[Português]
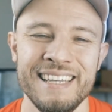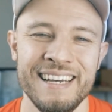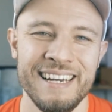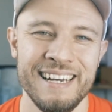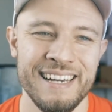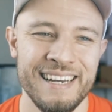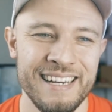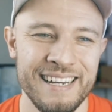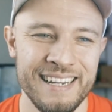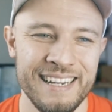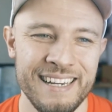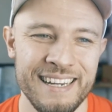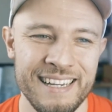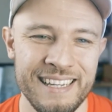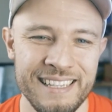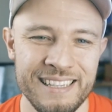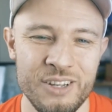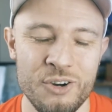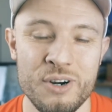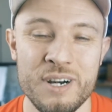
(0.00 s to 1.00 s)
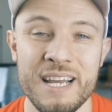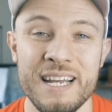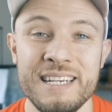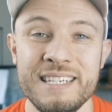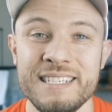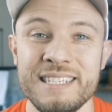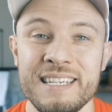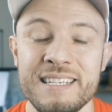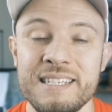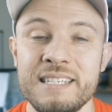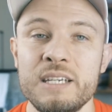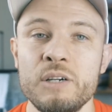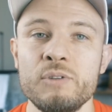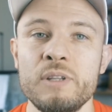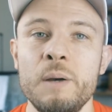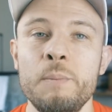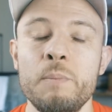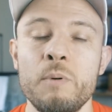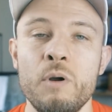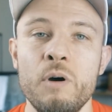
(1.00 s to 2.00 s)
na, na organização
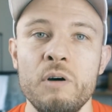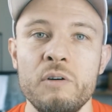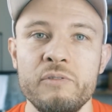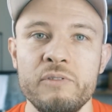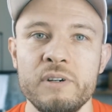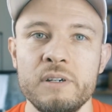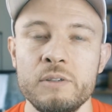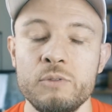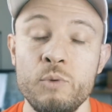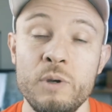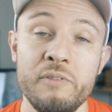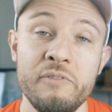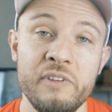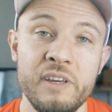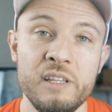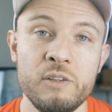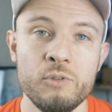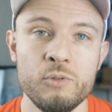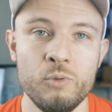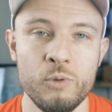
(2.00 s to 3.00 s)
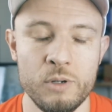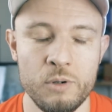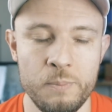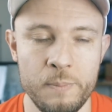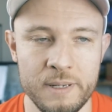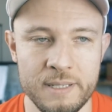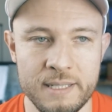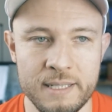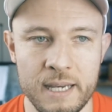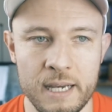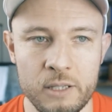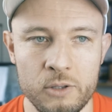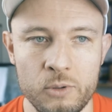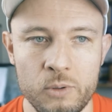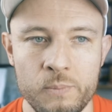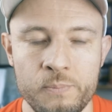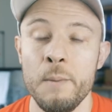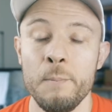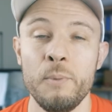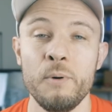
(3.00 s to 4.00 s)
da prova no evento do ano passado.